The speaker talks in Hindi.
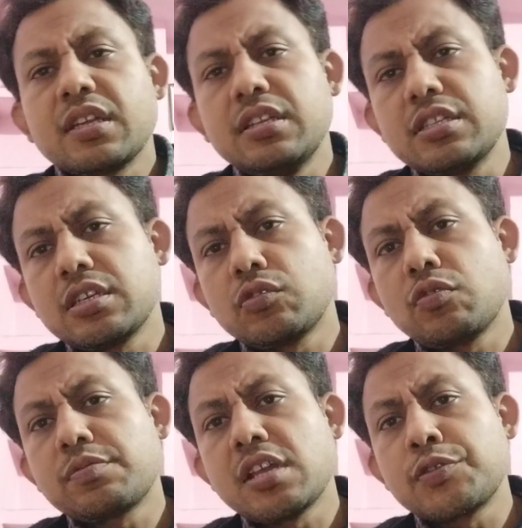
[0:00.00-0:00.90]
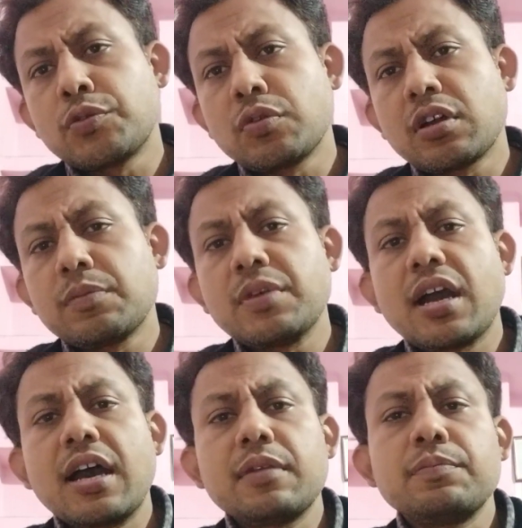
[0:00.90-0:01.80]
निश्चित रूप से एकजुट होकर
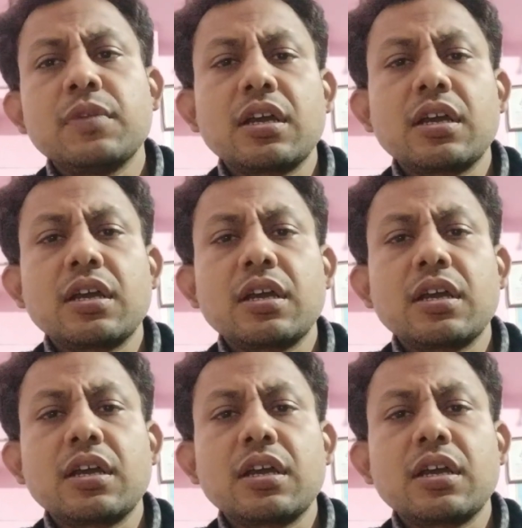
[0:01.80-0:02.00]
बिहार